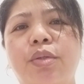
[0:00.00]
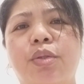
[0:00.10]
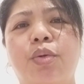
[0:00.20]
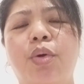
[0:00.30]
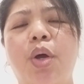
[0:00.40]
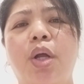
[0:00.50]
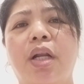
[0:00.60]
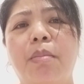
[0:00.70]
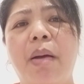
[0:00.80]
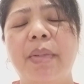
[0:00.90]
Diyos ko,
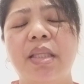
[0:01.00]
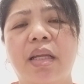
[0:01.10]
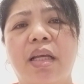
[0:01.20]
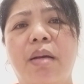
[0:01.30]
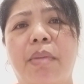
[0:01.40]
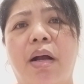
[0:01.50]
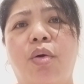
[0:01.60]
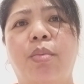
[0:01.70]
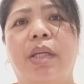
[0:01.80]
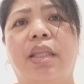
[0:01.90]
nagmapadali ka bang
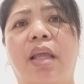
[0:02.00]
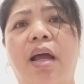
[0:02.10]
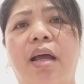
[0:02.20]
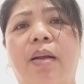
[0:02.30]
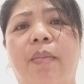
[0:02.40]
kumita?